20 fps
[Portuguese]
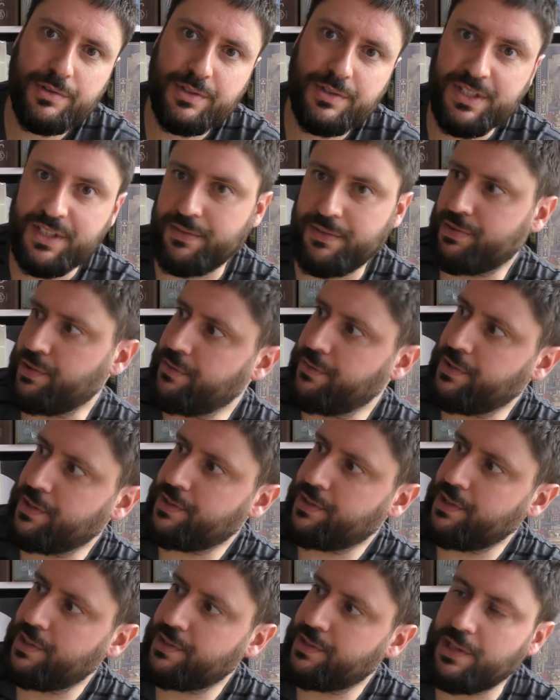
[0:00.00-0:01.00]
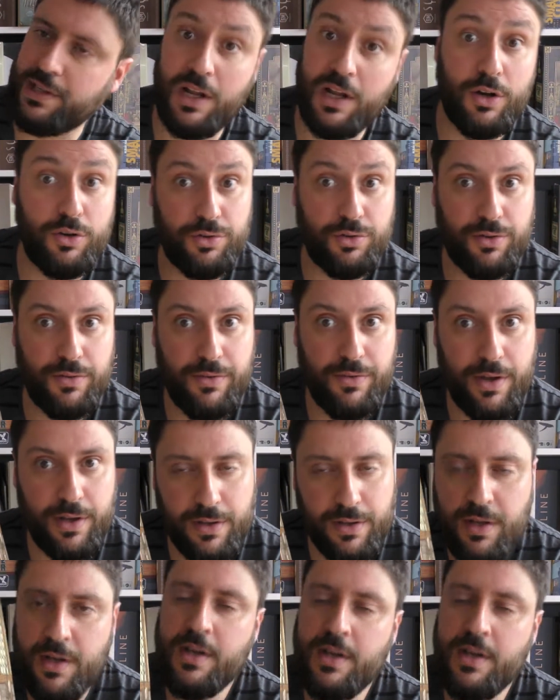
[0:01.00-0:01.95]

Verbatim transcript: que na versão francesa, La Route Verte,